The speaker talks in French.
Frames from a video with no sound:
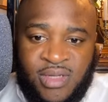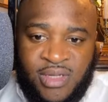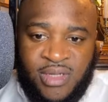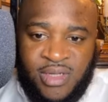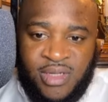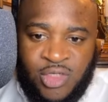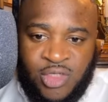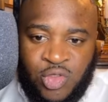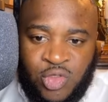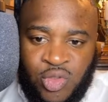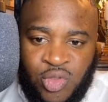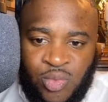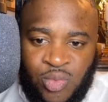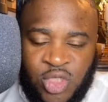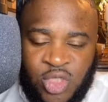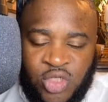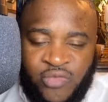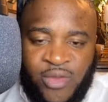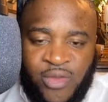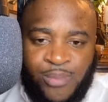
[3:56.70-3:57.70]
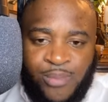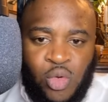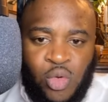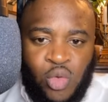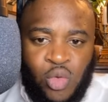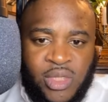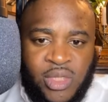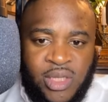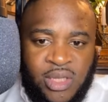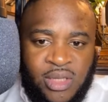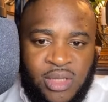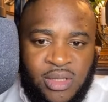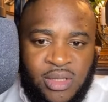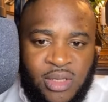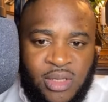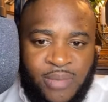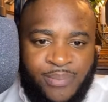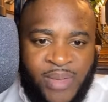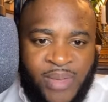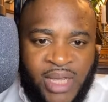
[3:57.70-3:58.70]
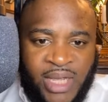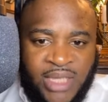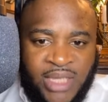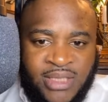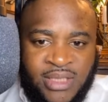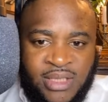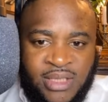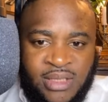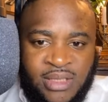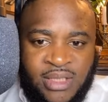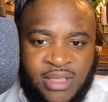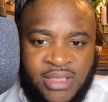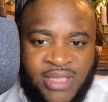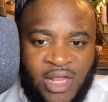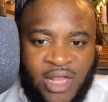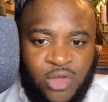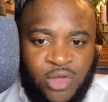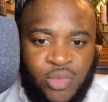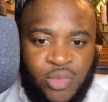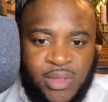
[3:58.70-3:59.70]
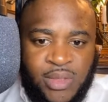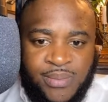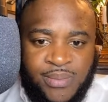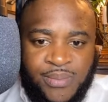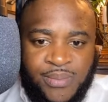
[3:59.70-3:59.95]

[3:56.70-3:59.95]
excusez-moi, je vais bloquer un parasite qui s'ennuie.